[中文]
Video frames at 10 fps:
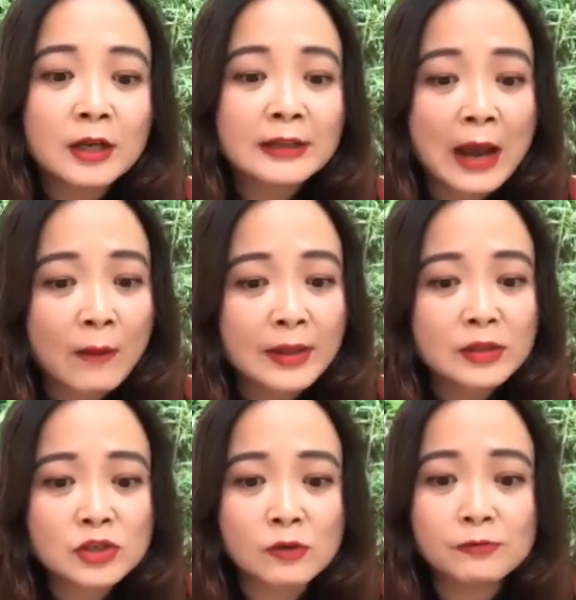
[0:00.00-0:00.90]
台湾
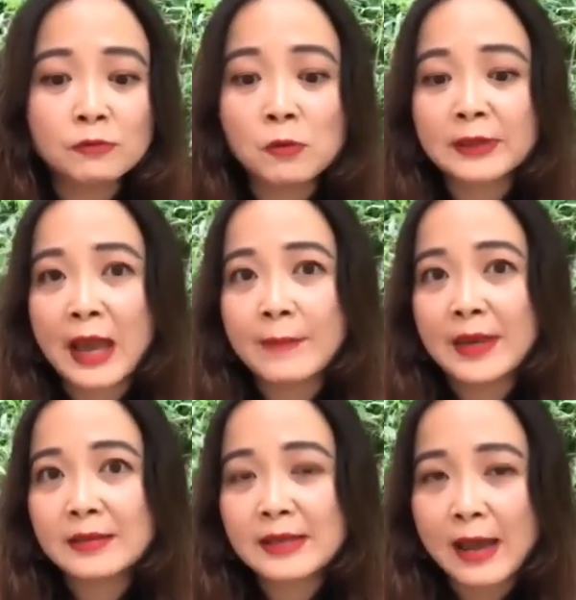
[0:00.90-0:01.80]
的首富郭台
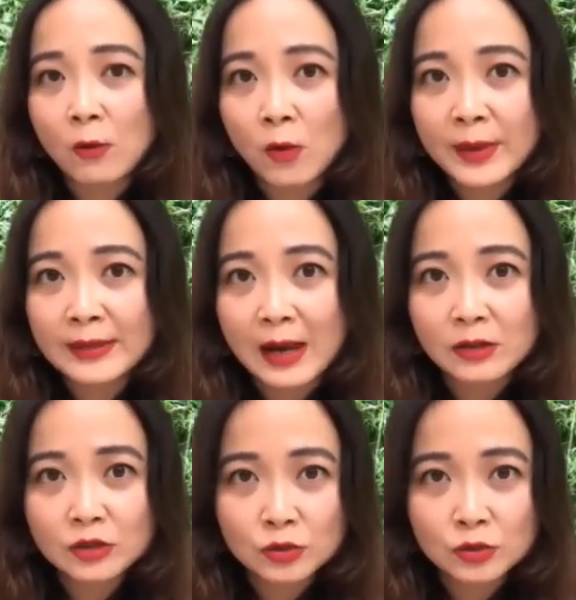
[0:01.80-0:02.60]
铭在国民党